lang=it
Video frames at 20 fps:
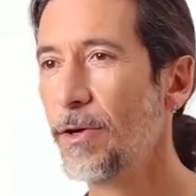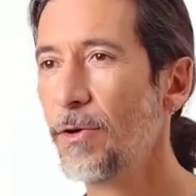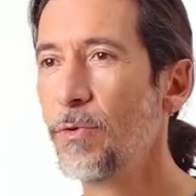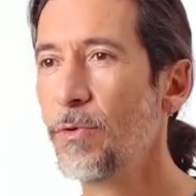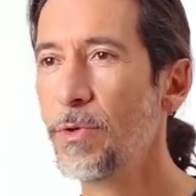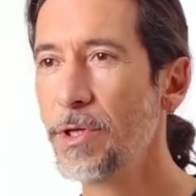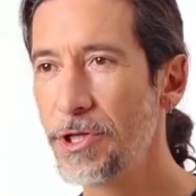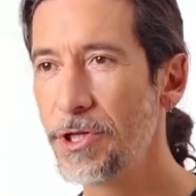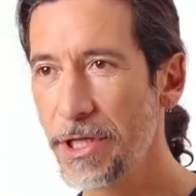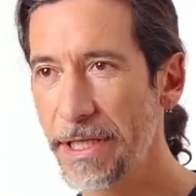
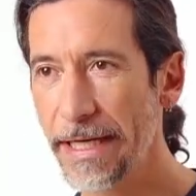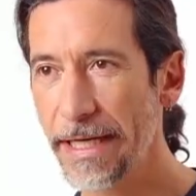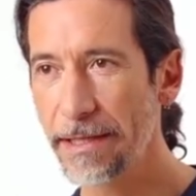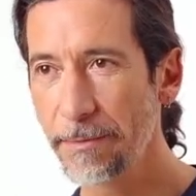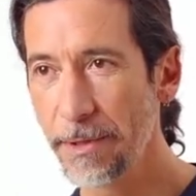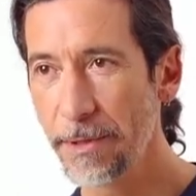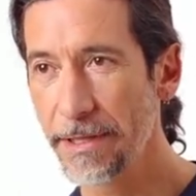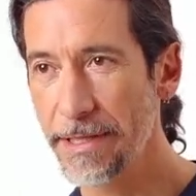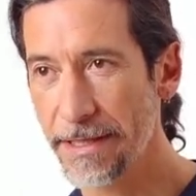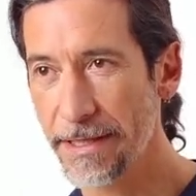L'unicità di
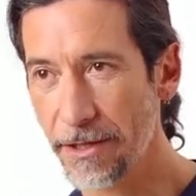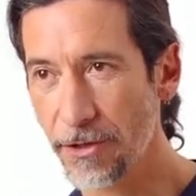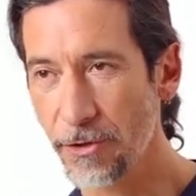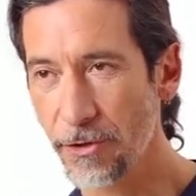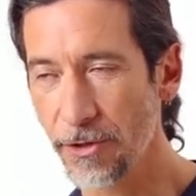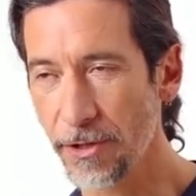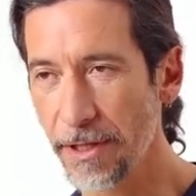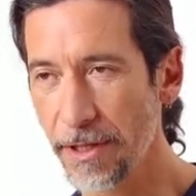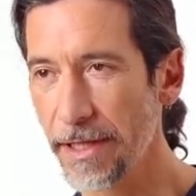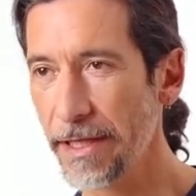Mr.
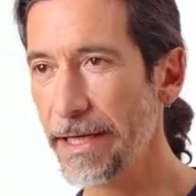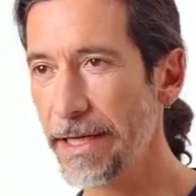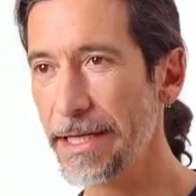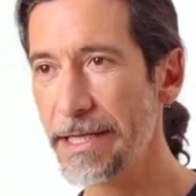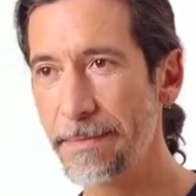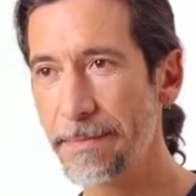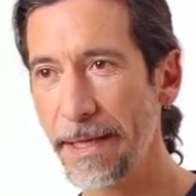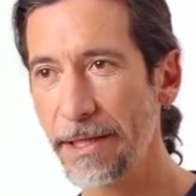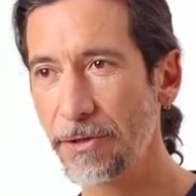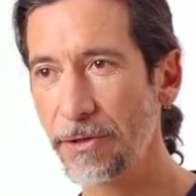Call
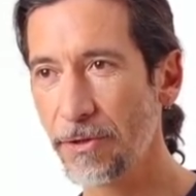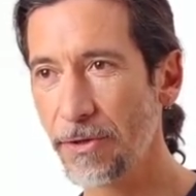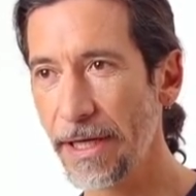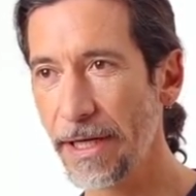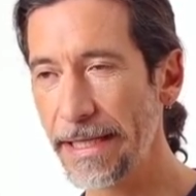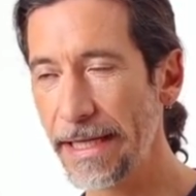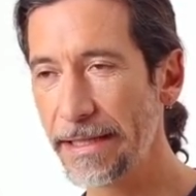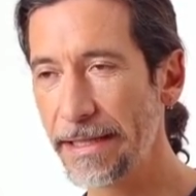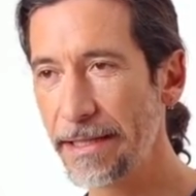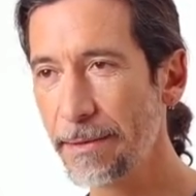rispetto
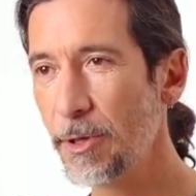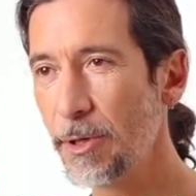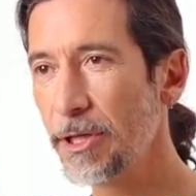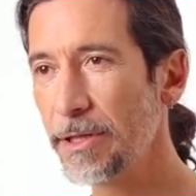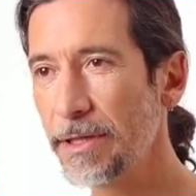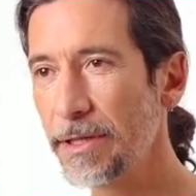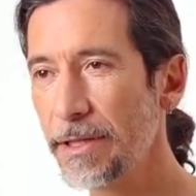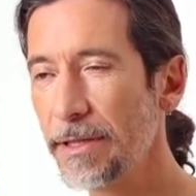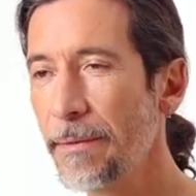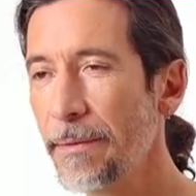ad altri
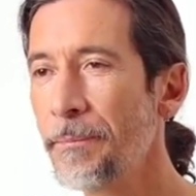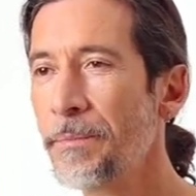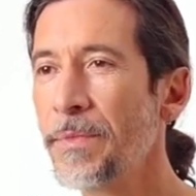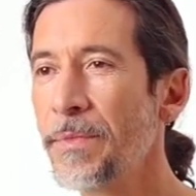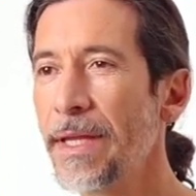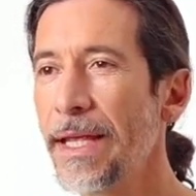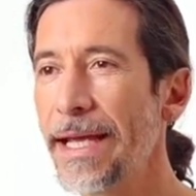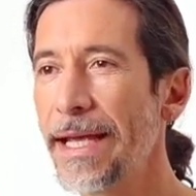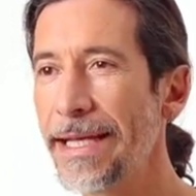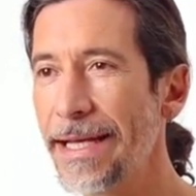bot
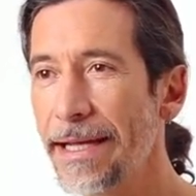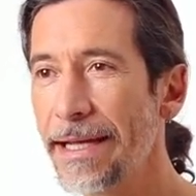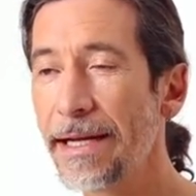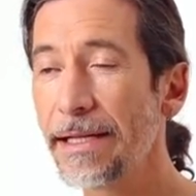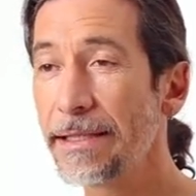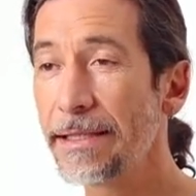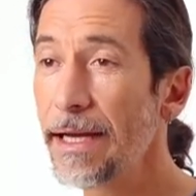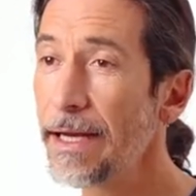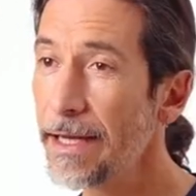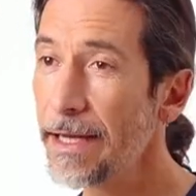è che in
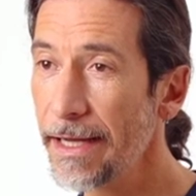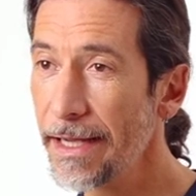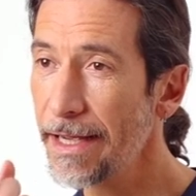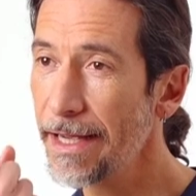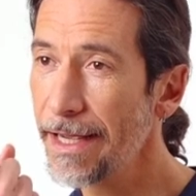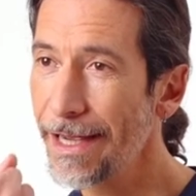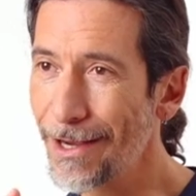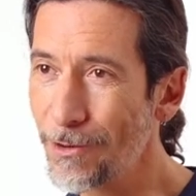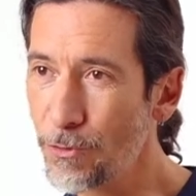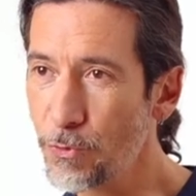realtà
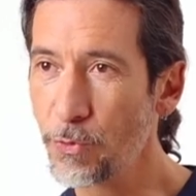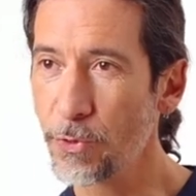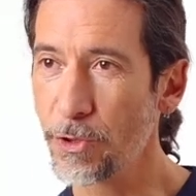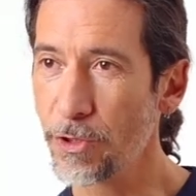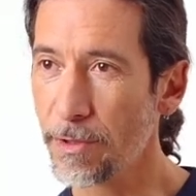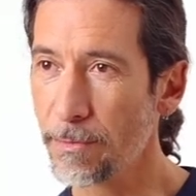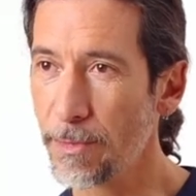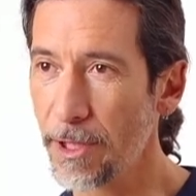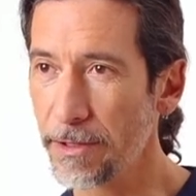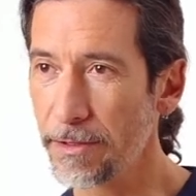è un
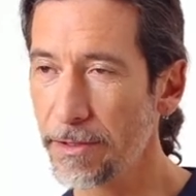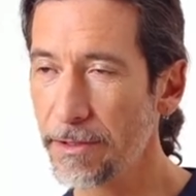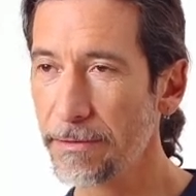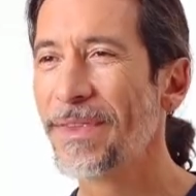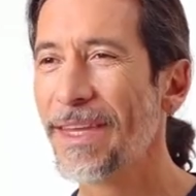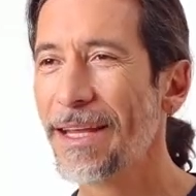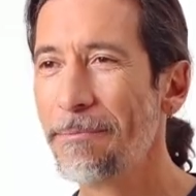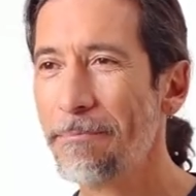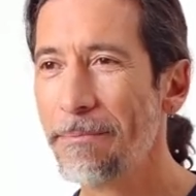unico bot.